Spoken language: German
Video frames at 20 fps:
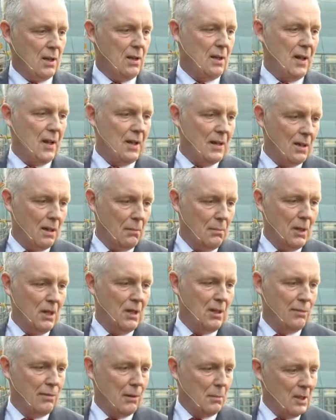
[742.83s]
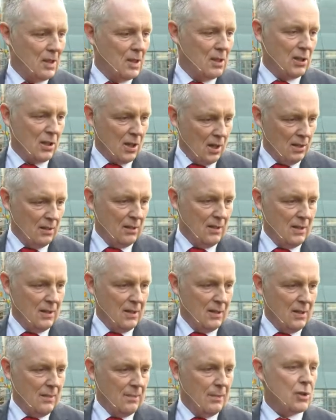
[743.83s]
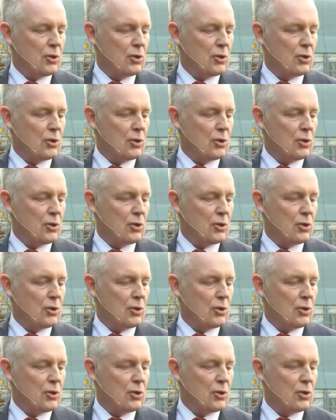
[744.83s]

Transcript: an andere Mieter vermieten kann. Mhm.